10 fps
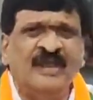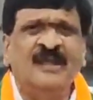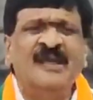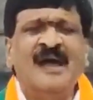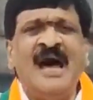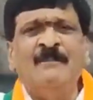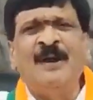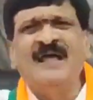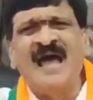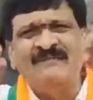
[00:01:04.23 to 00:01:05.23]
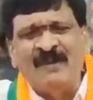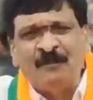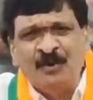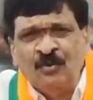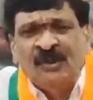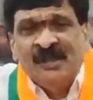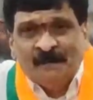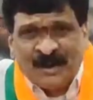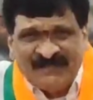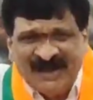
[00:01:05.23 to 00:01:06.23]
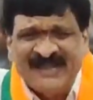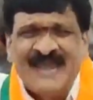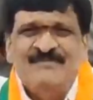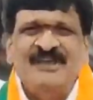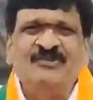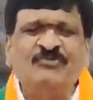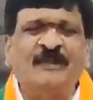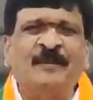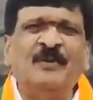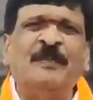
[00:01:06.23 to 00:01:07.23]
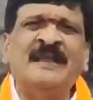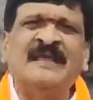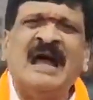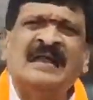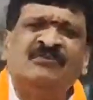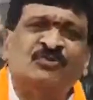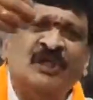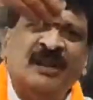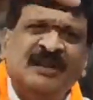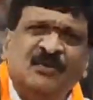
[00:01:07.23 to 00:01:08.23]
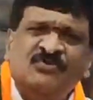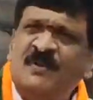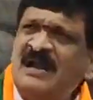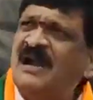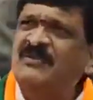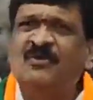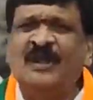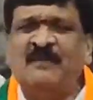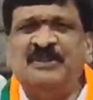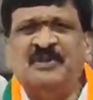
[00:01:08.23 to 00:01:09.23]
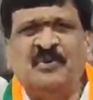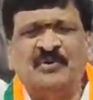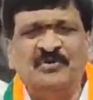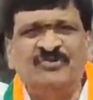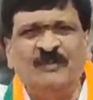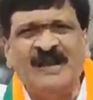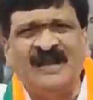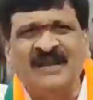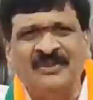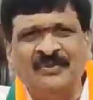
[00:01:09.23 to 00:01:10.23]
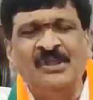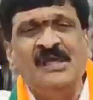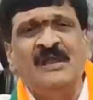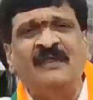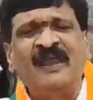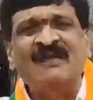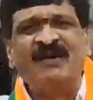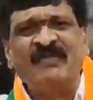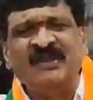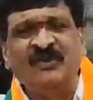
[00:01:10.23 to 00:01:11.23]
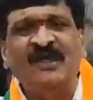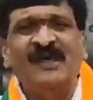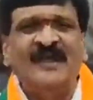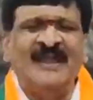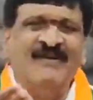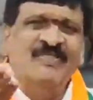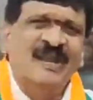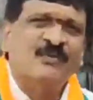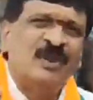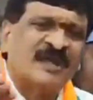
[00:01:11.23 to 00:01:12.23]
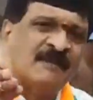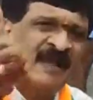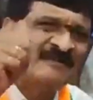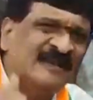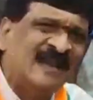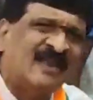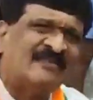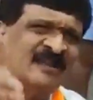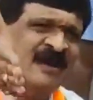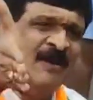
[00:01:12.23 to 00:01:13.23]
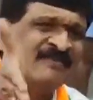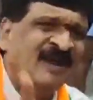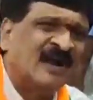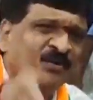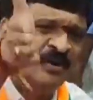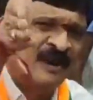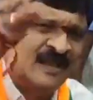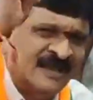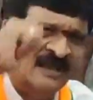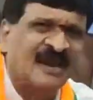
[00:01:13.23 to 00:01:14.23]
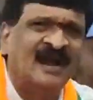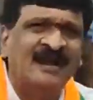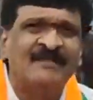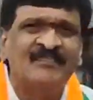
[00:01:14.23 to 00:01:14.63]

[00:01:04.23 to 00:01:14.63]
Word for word: ఉన్నాయి అనుకోడు కానీ ఎప్పుడు నువ్వు ప్రజలకు ఏం చేసావు చెప్పాను పనికిరాని సుధీర్ రెడ్డి గురించి మాట్లాడతావు లేకపోతే ఇంకోటి గురించి మాట్లాడతావు లేదా రేవంత్ రెడ్డి రేవంత్ రెడ్డికి ఉన్న కెపాసిటీకి ఏంద్రా చిన్న బచ్చగాడు ఉన్నప్పుడు ఆయన అయినరా